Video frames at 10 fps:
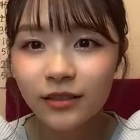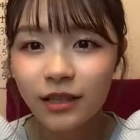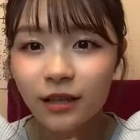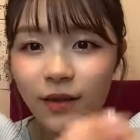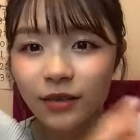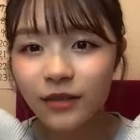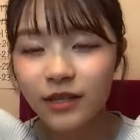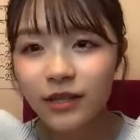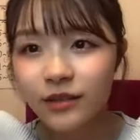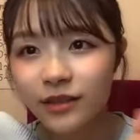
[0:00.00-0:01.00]
なんかファンの
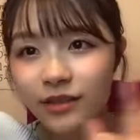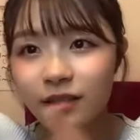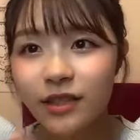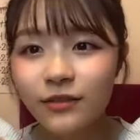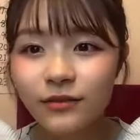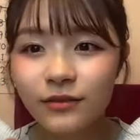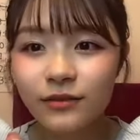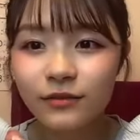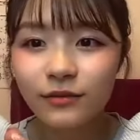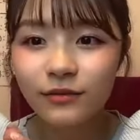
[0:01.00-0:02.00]
方が言ってくれたの
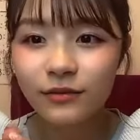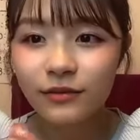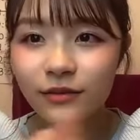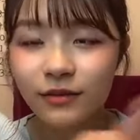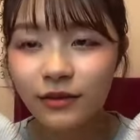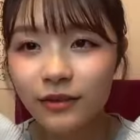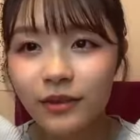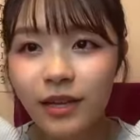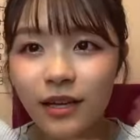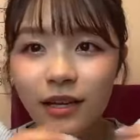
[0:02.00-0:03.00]

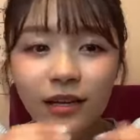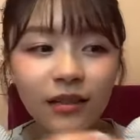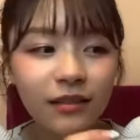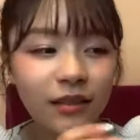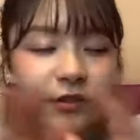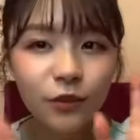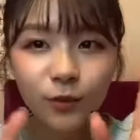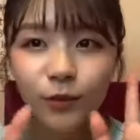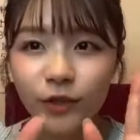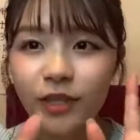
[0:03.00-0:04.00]
提案があって10
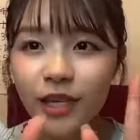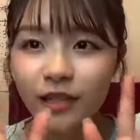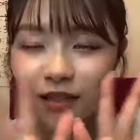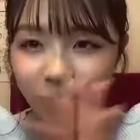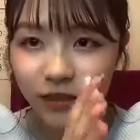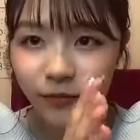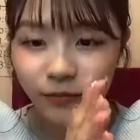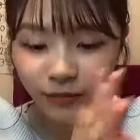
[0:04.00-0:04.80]
秒以内に